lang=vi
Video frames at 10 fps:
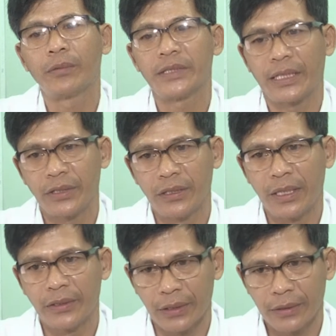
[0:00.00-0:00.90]
không sản sinh
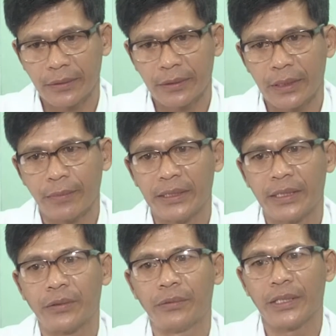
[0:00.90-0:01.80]
ra được thì bệnh
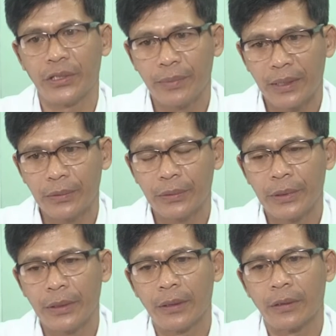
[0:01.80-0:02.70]
nhân cũng gây thiếu máu
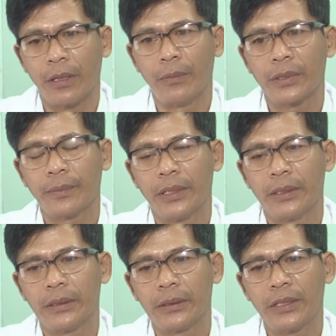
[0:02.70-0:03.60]
còn một cái
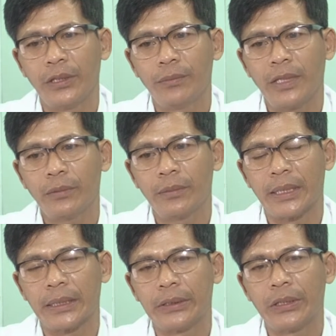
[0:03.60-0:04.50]
bệnh thiếu máu
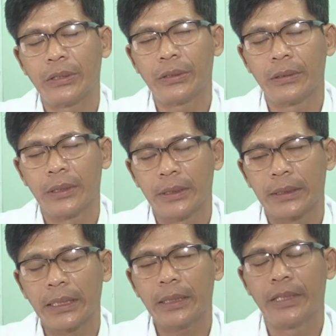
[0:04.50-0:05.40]
mà do
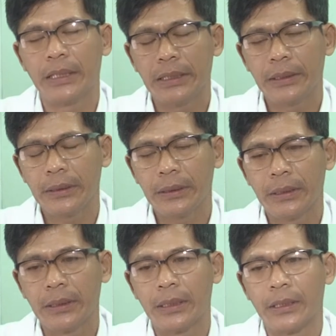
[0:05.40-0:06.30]
các bệnh lý
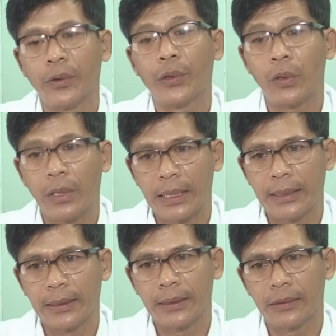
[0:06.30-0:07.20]
nội khoa
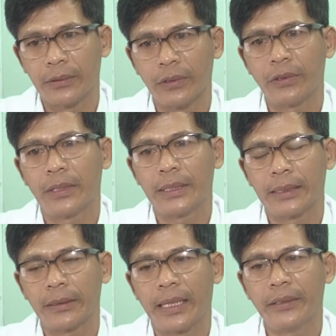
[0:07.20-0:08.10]
nội khoa
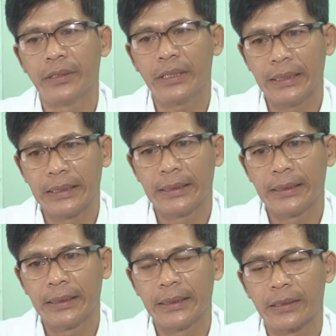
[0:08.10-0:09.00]
nó ảnh hưởng lên
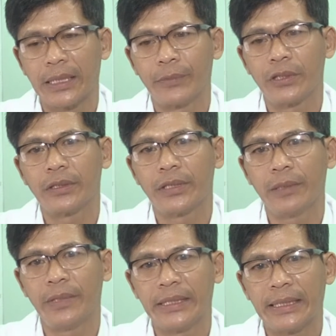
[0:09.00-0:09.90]
làm cho cơ
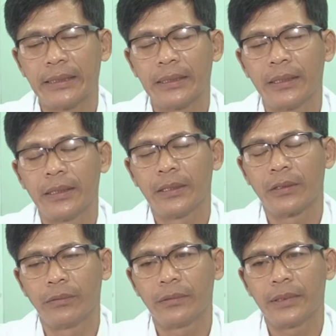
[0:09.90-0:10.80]
thể bệnh nhân
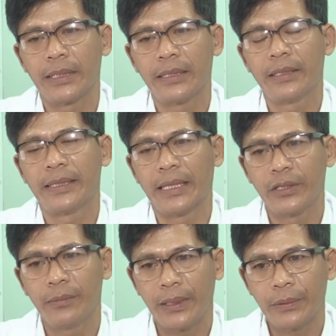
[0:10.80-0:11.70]
cũng gây tình trạng
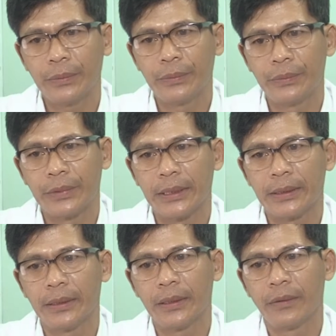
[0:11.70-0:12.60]
thiếu máu
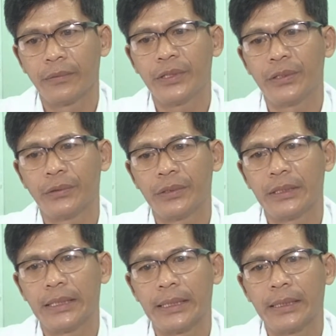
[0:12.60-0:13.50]
ví dụ như là